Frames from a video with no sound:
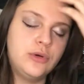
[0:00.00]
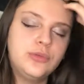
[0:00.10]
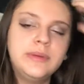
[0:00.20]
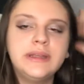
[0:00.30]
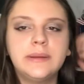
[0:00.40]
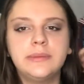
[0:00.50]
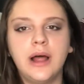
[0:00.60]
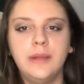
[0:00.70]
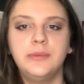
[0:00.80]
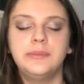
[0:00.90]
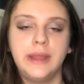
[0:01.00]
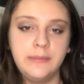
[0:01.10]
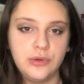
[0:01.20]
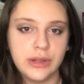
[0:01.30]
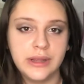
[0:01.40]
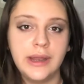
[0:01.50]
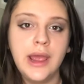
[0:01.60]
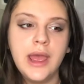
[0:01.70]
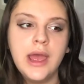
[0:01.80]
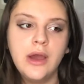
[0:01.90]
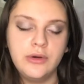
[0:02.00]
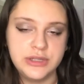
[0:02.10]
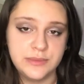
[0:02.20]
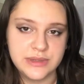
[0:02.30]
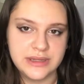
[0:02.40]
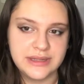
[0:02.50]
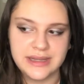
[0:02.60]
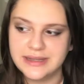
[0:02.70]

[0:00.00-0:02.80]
Okuma kitabını almamın en büyük nedeni hocamızın